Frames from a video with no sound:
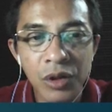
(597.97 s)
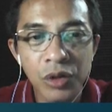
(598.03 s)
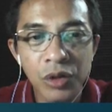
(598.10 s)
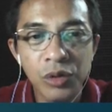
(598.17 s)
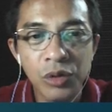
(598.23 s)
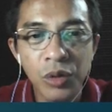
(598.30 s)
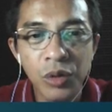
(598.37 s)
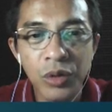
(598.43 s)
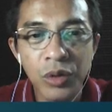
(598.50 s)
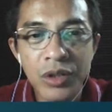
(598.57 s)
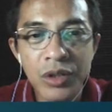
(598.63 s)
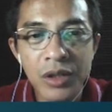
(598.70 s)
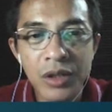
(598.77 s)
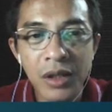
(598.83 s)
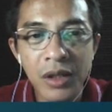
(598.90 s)
Dolo
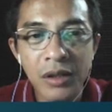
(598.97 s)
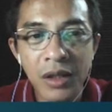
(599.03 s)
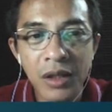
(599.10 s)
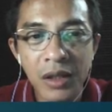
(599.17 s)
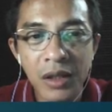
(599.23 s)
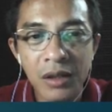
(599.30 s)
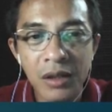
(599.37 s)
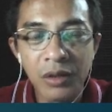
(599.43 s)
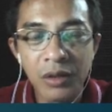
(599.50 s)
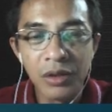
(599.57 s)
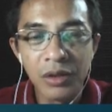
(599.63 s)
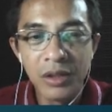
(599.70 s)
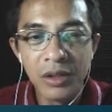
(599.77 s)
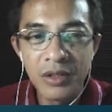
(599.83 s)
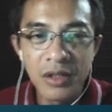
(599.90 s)
incidente or
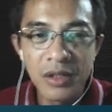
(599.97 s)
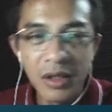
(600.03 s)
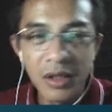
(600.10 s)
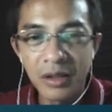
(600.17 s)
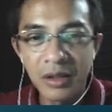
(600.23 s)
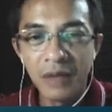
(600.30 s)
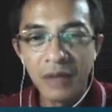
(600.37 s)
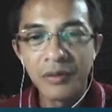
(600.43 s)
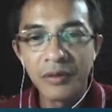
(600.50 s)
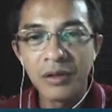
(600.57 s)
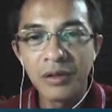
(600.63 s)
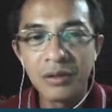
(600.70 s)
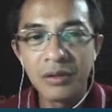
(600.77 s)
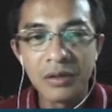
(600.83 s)
the incidental fraud.